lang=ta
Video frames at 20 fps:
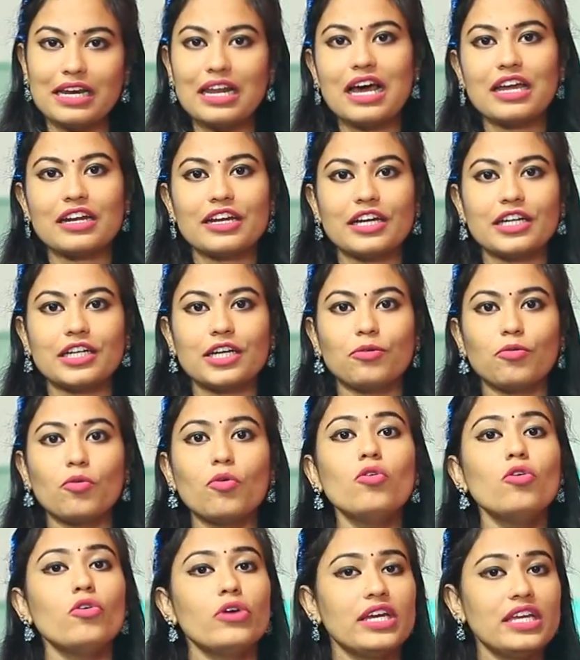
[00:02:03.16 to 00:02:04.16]

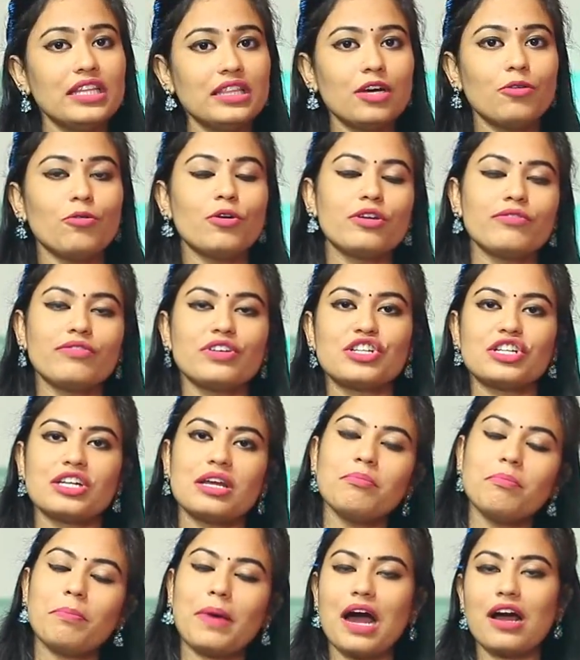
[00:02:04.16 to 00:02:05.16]
எல்லார்கிட்டவும் இந்த ஒரு
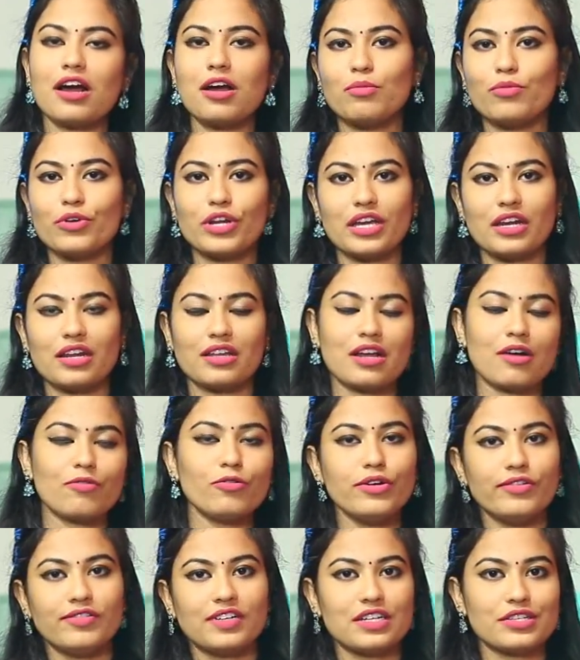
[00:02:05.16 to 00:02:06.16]
விஷயம் பார்க்க
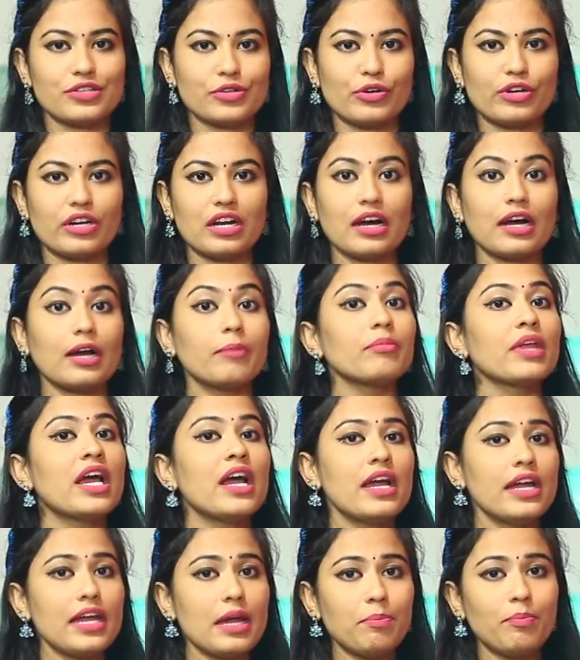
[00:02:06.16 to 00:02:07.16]
முடிகிறதாகவும் இவங்க சொல்கிறாங்க
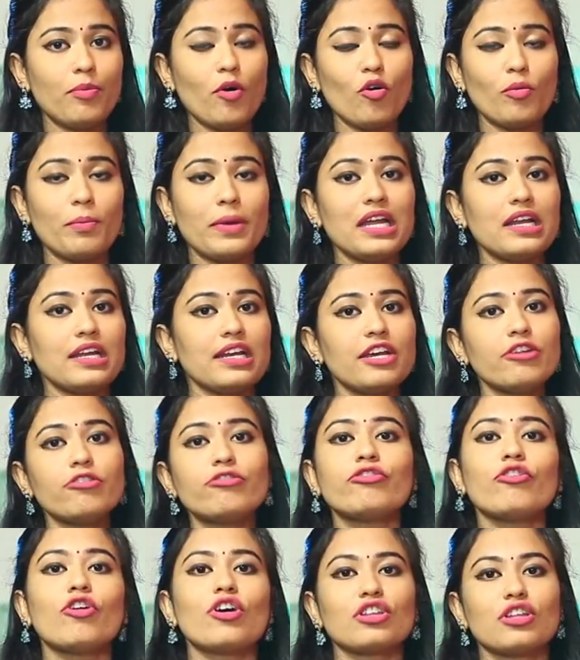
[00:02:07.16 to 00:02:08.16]
எப்போவுமே
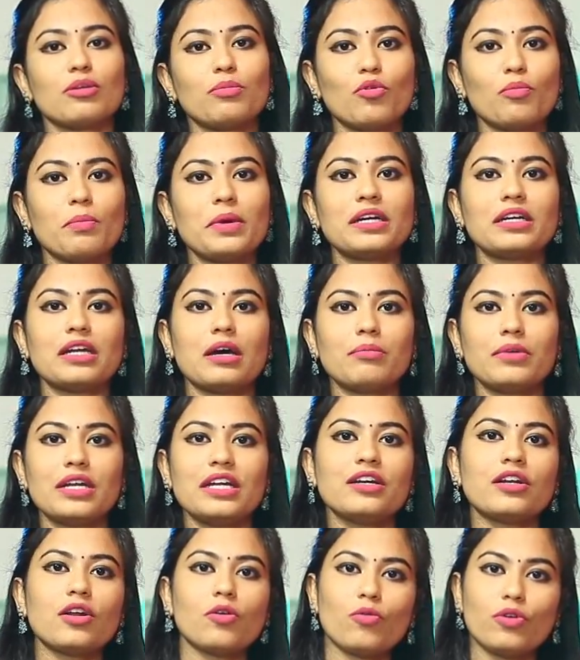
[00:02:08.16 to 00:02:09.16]
லிவ் ஃபார் த மூமெண்ட்
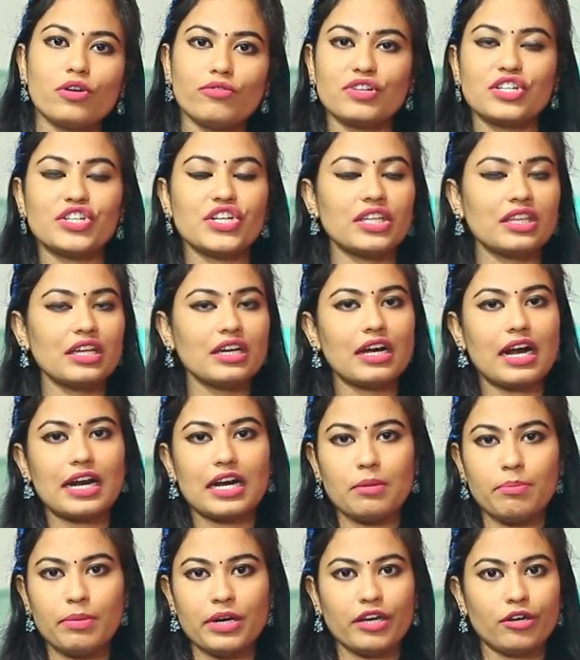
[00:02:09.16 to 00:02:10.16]
அப்படின்ற ஒரு விஷயத்தை
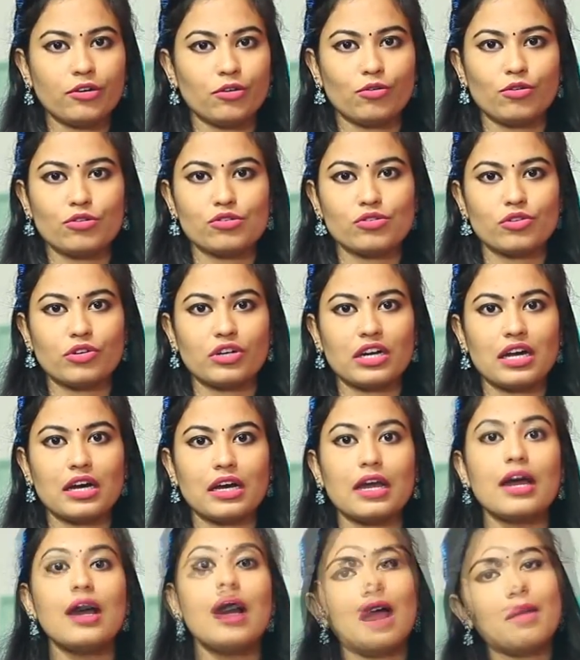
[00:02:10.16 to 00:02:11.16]
கடைபிடிக்கணும்னு
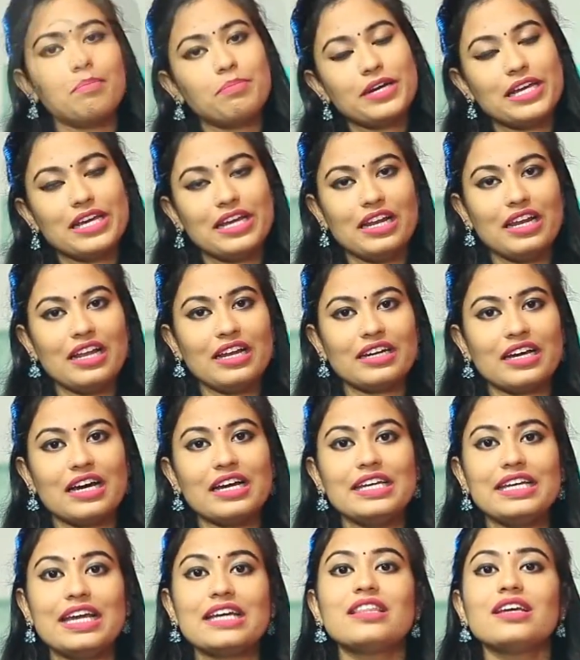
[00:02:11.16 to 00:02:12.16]
சொல்கிறாங்க அப்படி
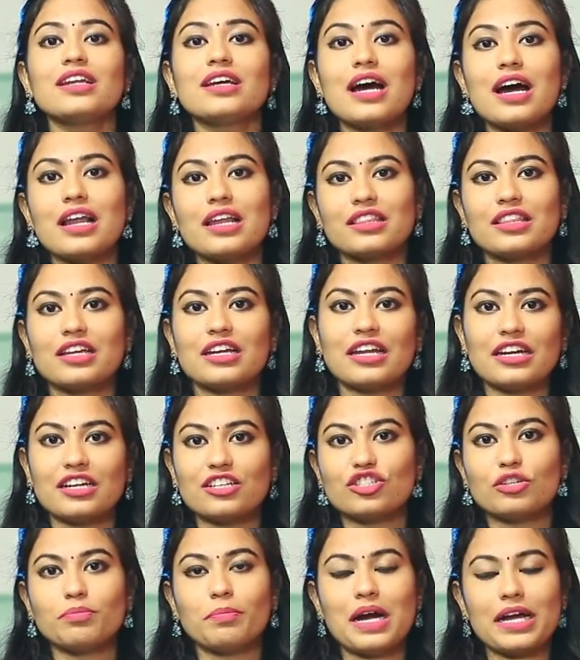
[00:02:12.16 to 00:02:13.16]
இல்லைன்னா எதிர்காலத்தை
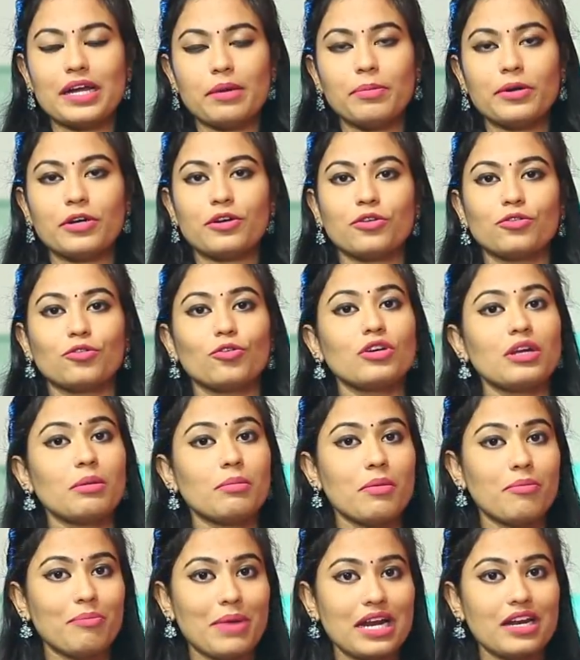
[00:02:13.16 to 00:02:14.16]
நினச்சி பயப்படுறதோ
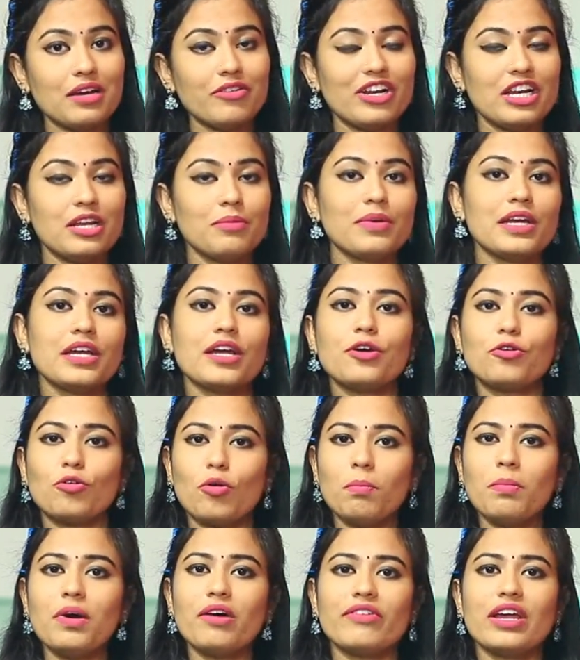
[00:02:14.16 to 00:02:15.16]
நம்ம மன வலிமையை
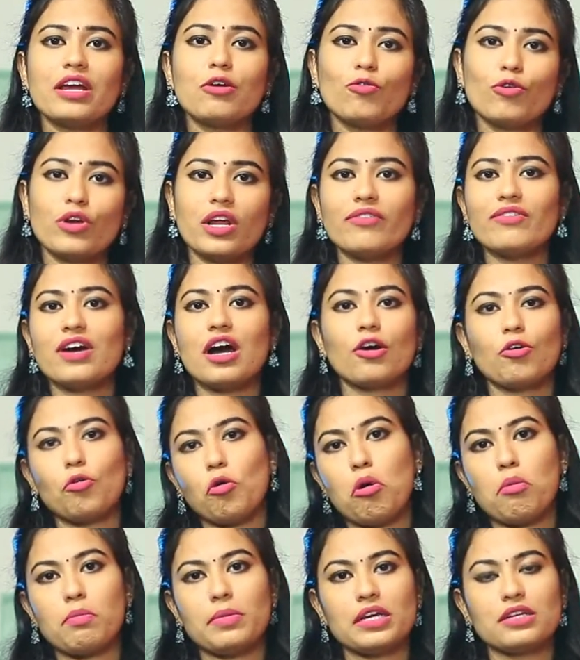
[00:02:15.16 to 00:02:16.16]
ரொம்பவே
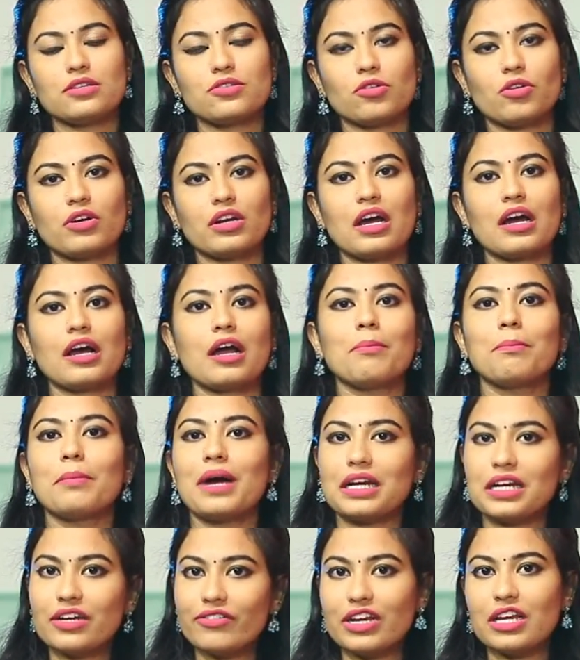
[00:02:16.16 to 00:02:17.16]
குறைவாக்கும் அப்படின்னு சொல்கிறாங்க
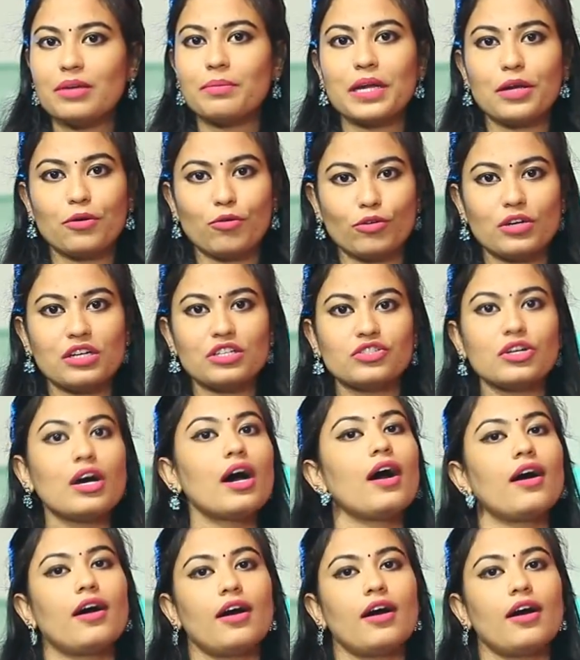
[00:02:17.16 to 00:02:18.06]
மன வலிமை குறைஞ்சா